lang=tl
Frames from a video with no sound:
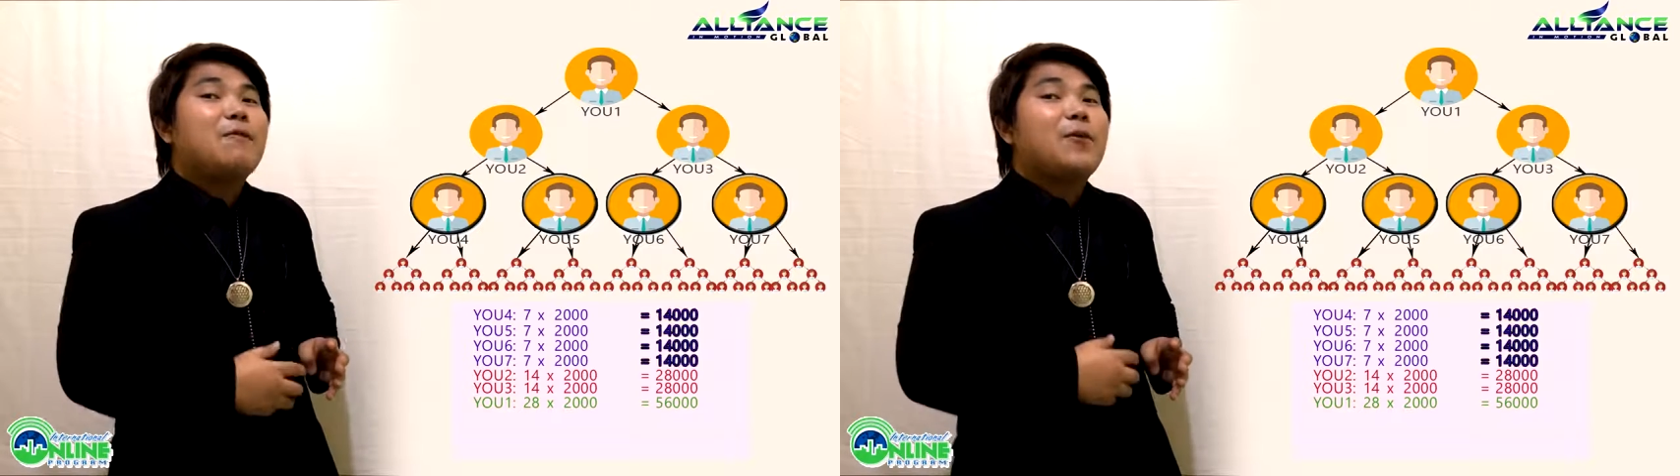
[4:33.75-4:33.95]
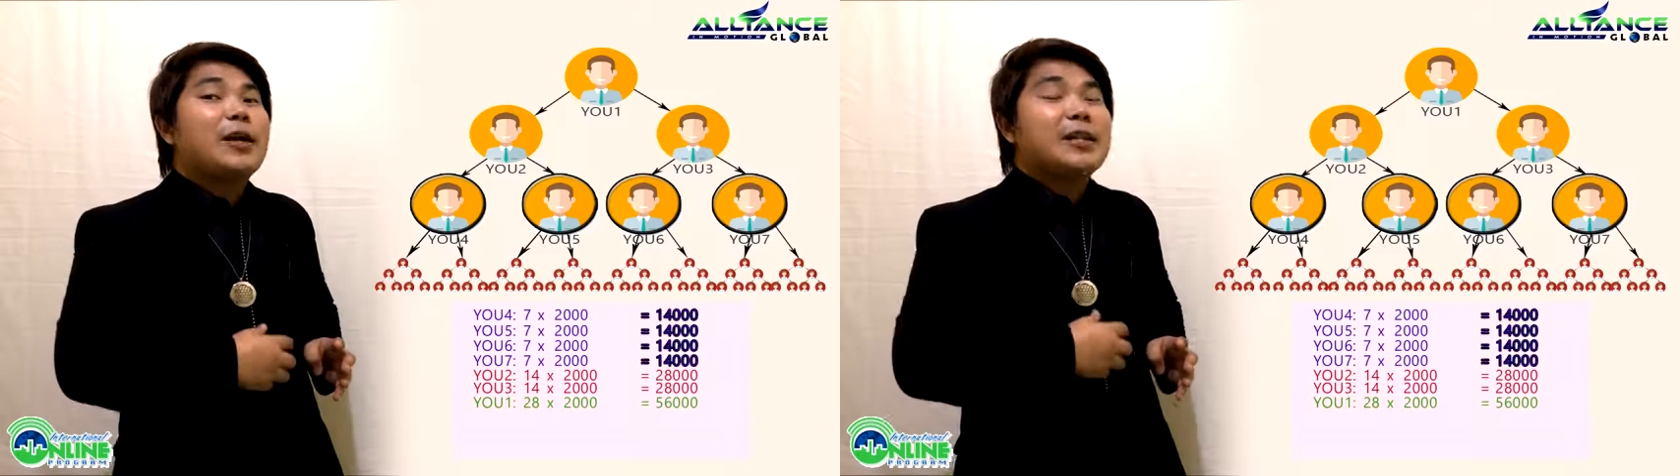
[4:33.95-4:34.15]

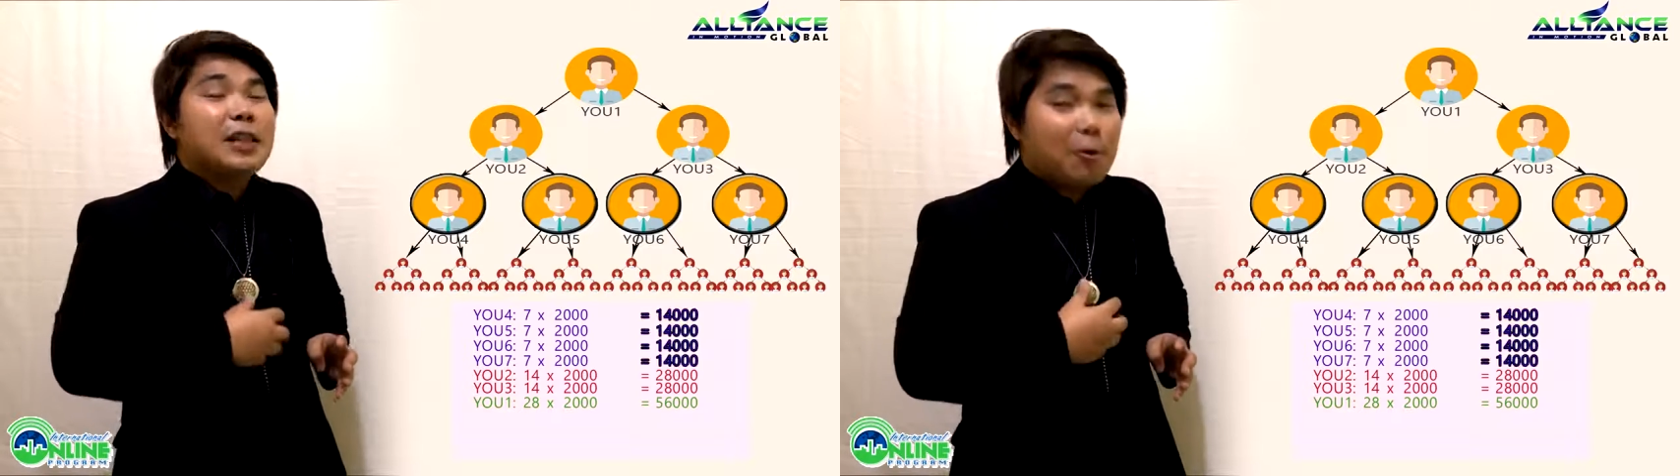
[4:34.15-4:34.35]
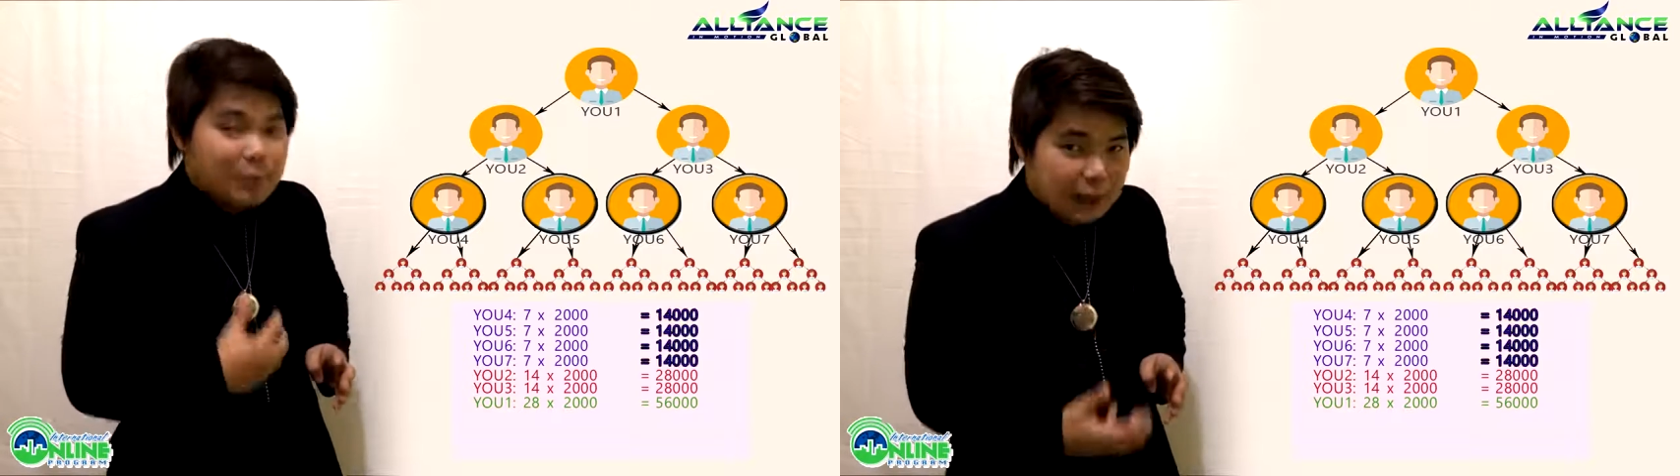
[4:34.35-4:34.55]

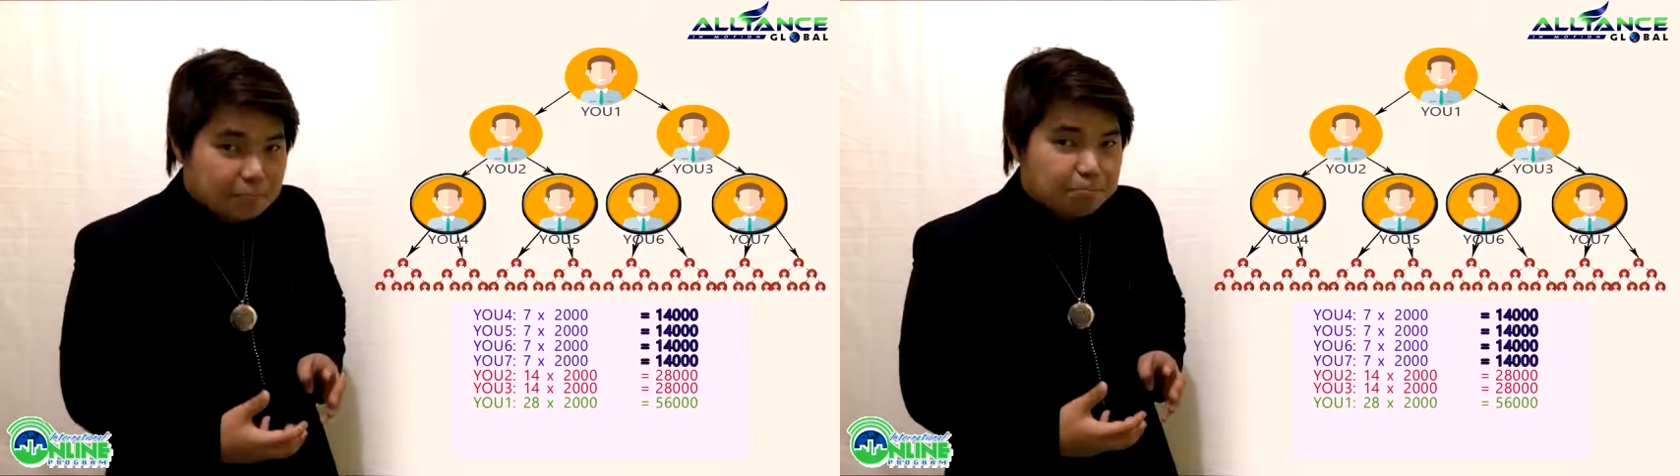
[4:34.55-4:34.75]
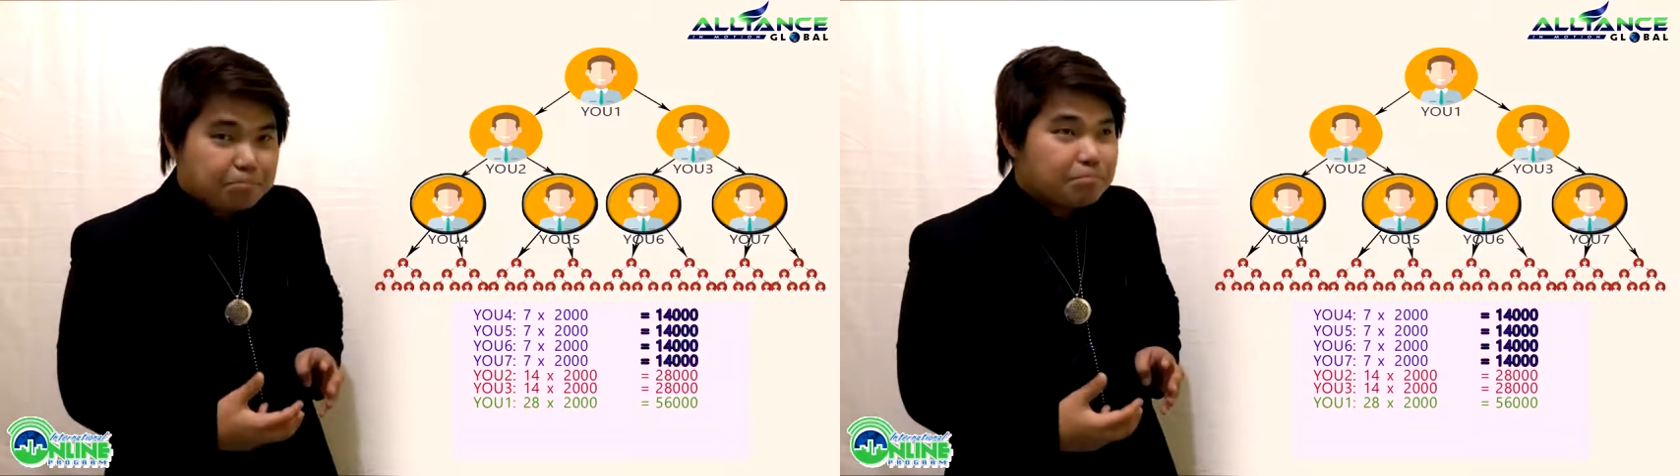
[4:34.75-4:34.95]

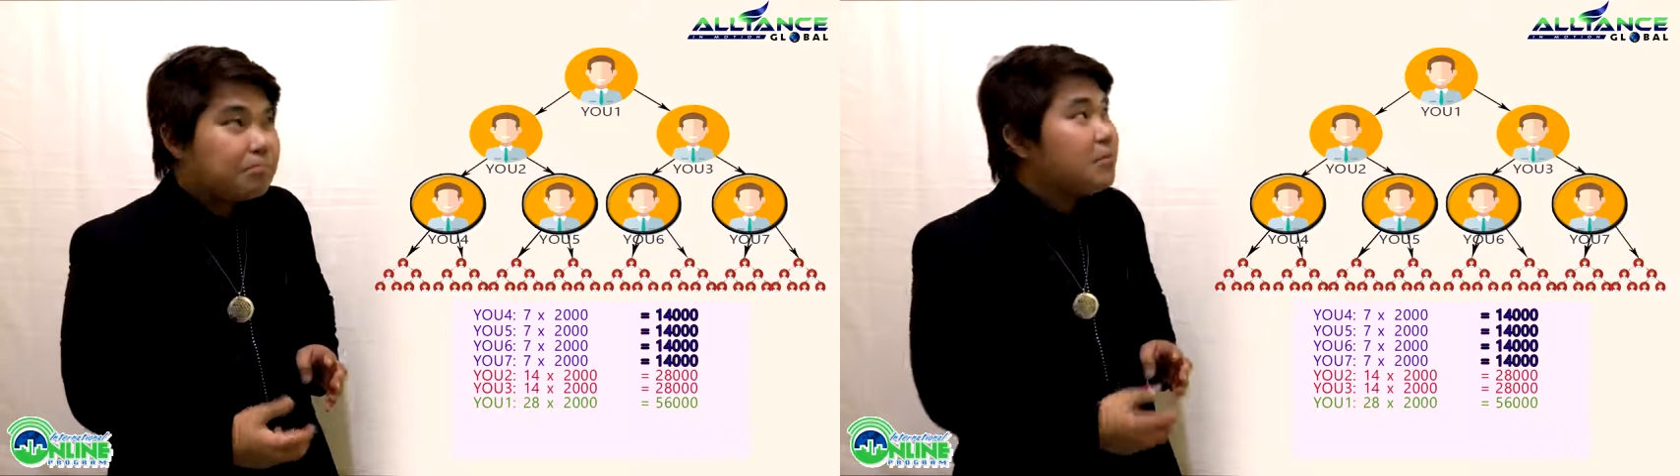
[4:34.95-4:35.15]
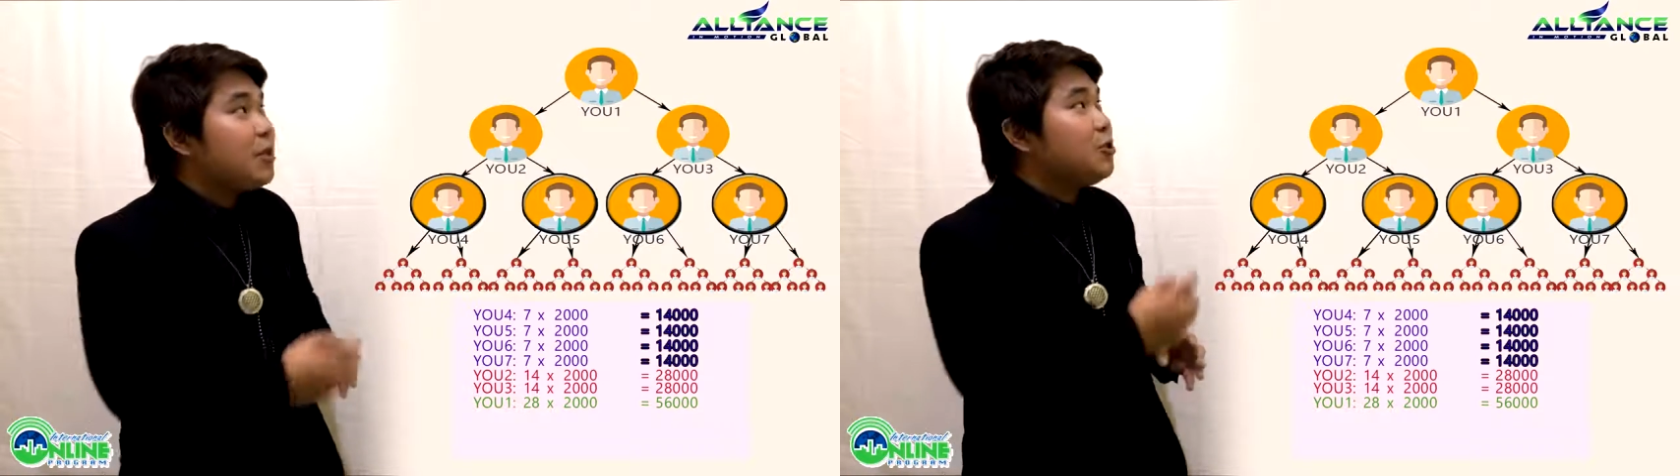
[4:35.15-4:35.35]

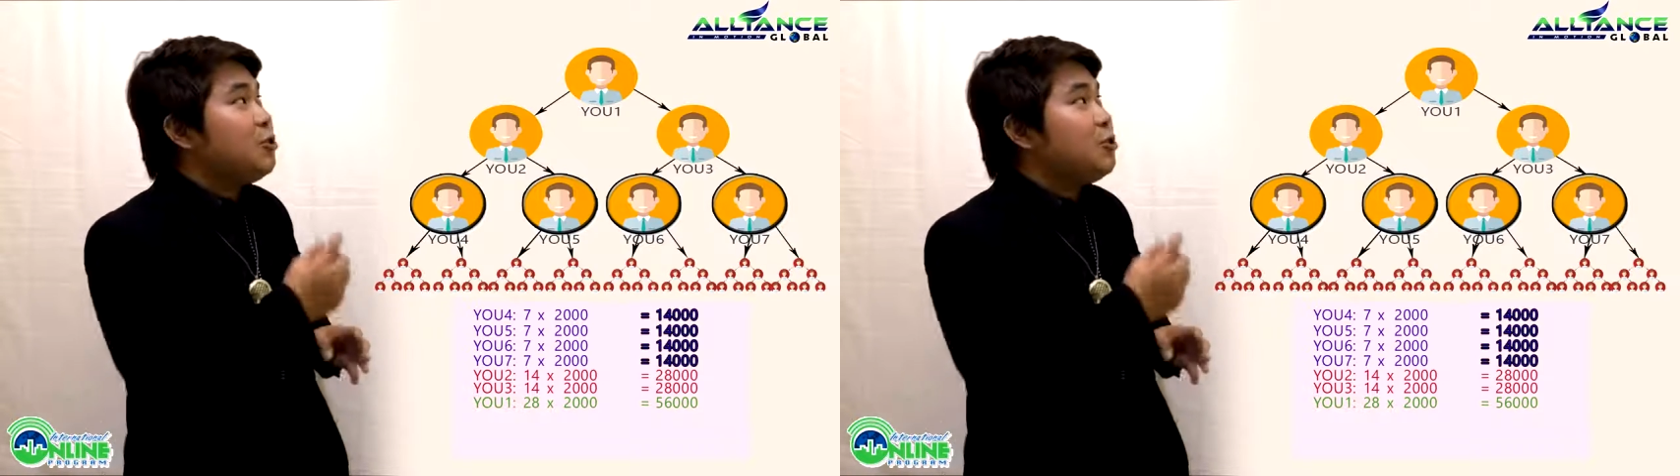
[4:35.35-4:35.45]
14,000.